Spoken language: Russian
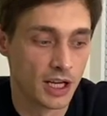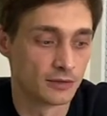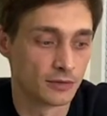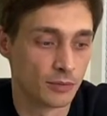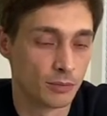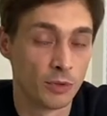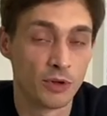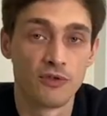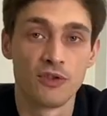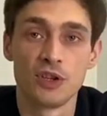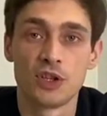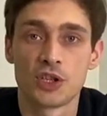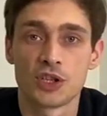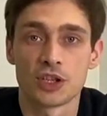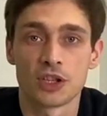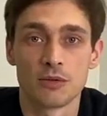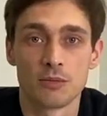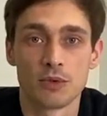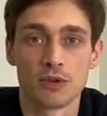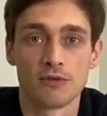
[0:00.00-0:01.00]

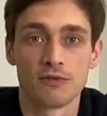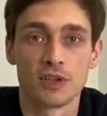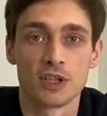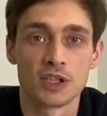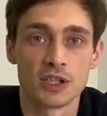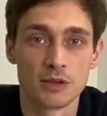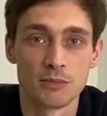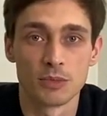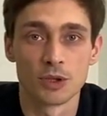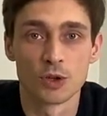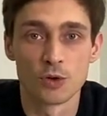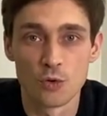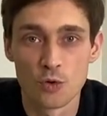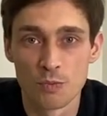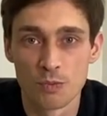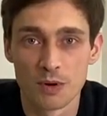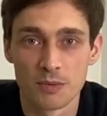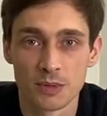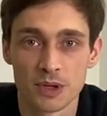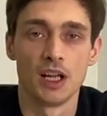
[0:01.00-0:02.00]
мифическими выездными
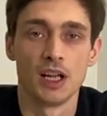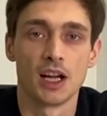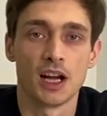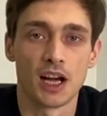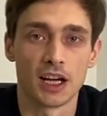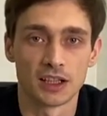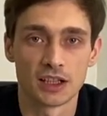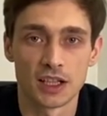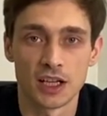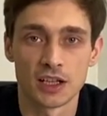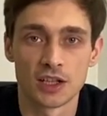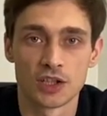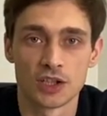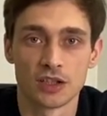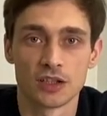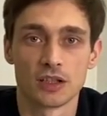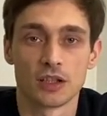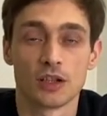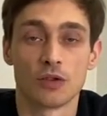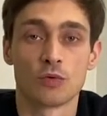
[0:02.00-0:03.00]
группами, а
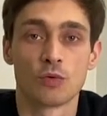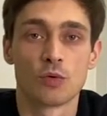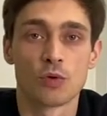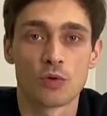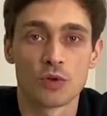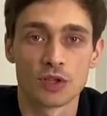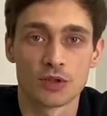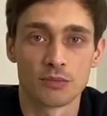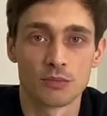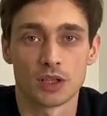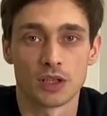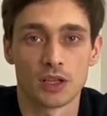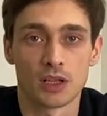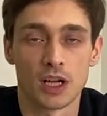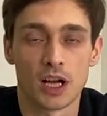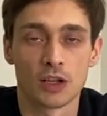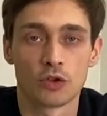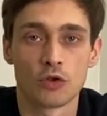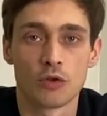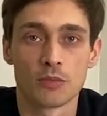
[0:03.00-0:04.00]
также угрозами
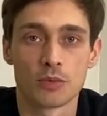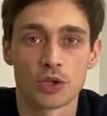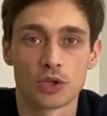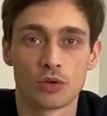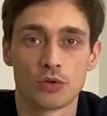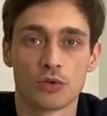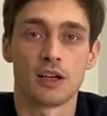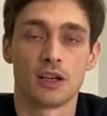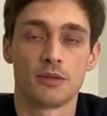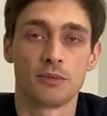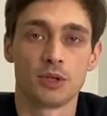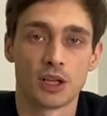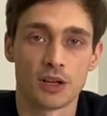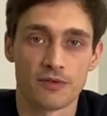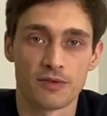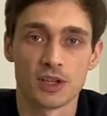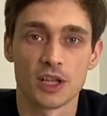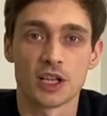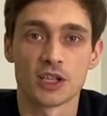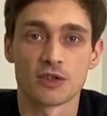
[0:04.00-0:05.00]
о том, что
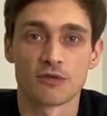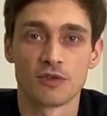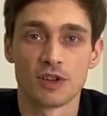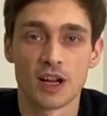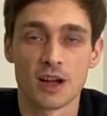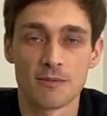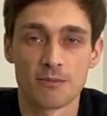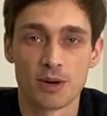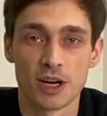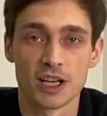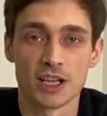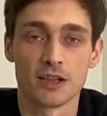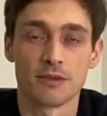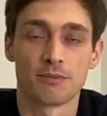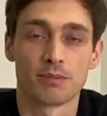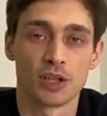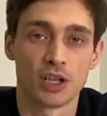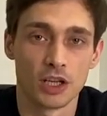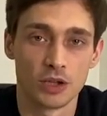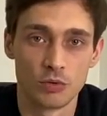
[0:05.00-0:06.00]
микрофинансовые компании
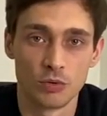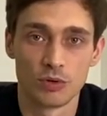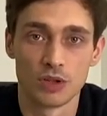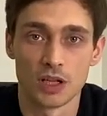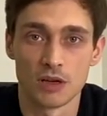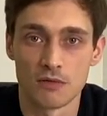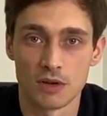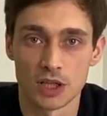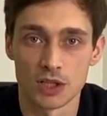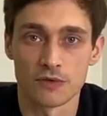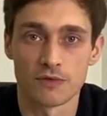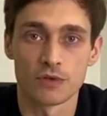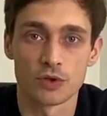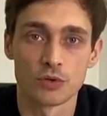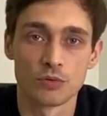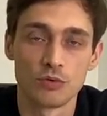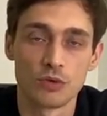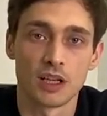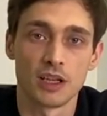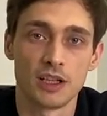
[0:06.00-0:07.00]
подадут на вас в
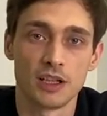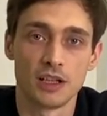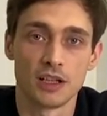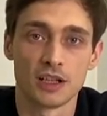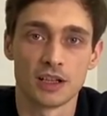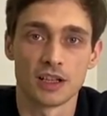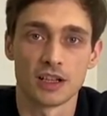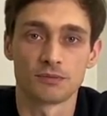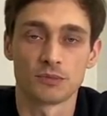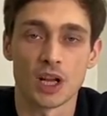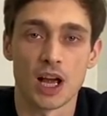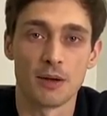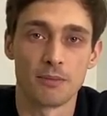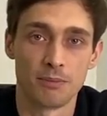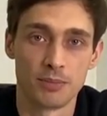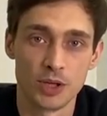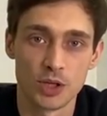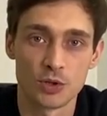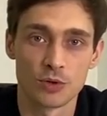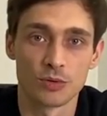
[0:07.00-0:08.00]
суд или
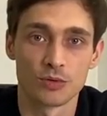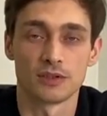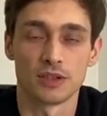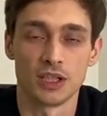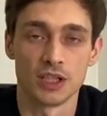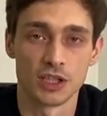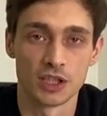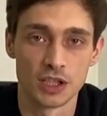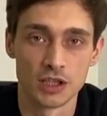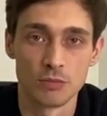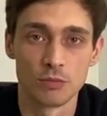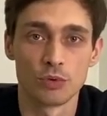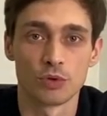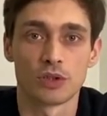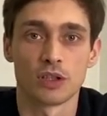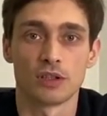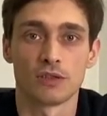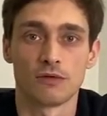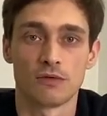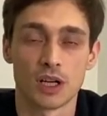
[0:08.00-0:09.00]
опишут, изымут
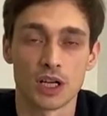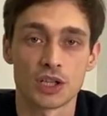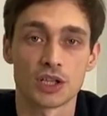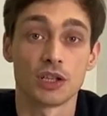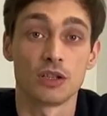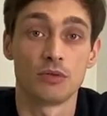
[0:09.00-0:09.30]
ваше